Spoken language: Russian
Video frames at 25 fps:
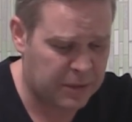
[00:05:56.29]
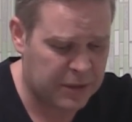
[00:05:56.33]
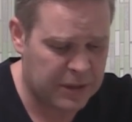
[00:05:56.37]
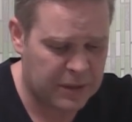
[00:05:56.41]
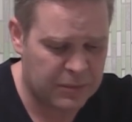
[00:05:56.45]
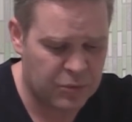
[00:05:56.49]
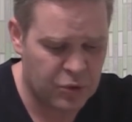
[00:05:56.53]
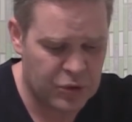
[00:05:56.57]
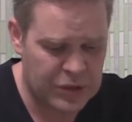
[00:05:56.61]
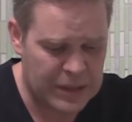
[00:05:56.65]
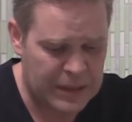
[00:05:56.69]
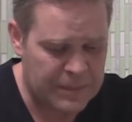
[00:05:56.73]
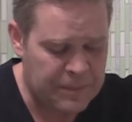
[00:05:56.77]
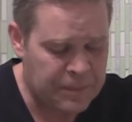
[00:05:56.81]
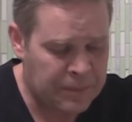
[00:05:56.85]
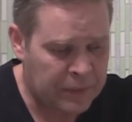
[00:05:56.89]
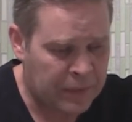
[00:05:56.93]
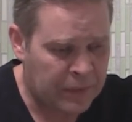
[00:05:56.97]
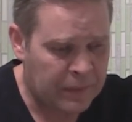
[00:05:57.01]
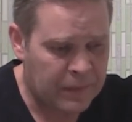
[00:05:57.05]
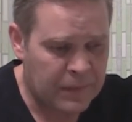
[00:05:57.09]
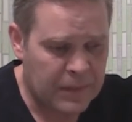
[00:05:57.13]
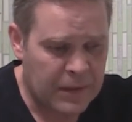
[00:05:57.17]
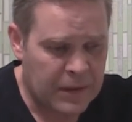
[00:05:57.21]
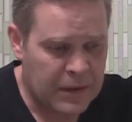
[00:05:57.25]
потому что
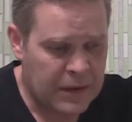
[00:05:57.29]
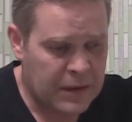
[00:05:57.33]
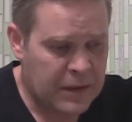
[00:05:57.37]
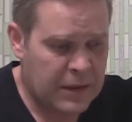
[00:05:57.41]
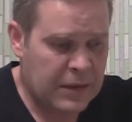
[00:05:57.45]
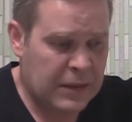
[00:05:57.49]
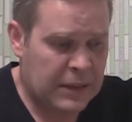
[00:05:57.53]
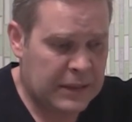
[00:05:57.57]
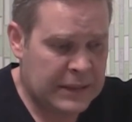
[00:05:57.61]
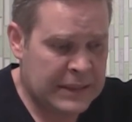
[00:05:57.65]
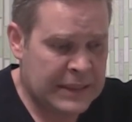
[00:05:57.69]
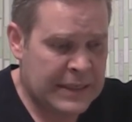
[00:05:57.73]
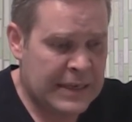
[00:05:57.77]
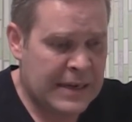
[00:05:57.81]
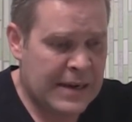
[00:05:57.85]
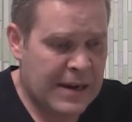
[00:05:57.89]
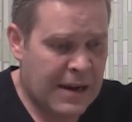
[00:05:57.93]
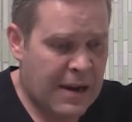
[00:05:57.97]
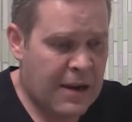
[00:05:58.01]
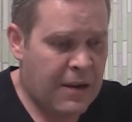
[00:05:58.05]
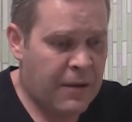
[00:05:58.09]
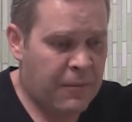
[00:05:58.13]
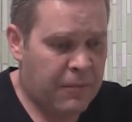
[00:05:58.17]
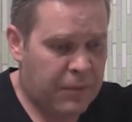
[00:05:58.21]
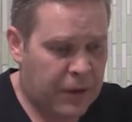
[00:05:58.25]

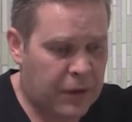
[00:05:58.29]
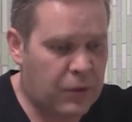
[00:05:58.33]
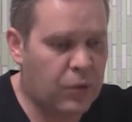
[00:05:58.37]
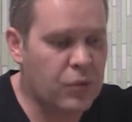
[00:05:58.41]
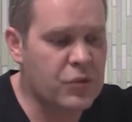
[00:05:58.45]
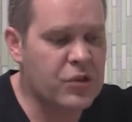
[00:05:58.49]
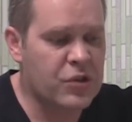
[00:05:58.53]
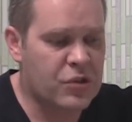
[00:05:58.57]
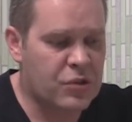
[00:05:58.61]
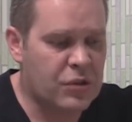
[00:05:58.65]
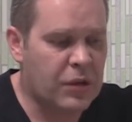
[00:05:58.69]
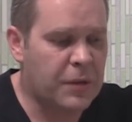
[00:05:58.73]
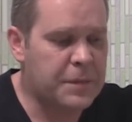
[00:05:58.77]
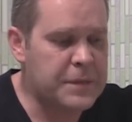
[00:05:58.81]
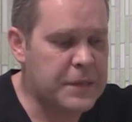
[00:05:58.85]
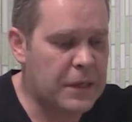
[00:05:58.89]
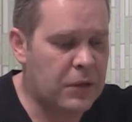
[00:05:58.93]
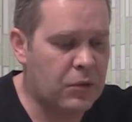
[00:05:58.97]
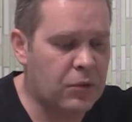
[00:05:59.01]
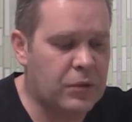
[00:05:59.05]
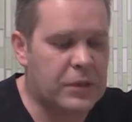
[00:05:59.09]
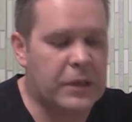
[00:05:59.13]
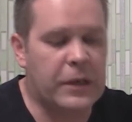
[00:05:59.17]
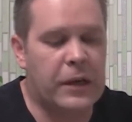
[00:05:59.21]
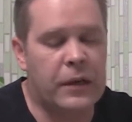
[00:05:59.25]
похоже, что
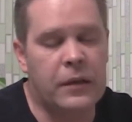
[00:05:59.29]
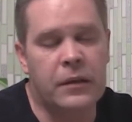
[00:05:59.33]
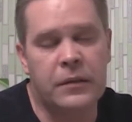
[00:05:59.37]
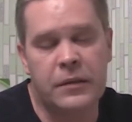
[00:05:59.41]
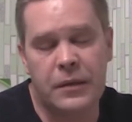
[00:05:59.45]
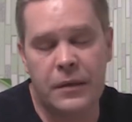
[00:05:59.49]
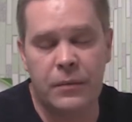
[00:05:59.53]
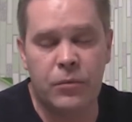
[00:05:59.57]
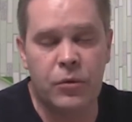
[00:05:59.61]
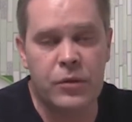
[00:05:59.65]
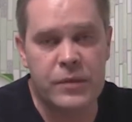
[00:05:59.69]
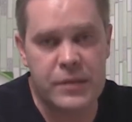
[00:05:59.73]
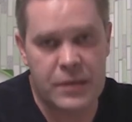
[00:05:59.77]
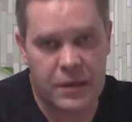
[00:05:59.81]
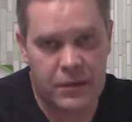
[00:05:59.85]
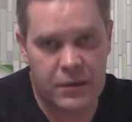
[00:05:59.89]
абсолют реально требует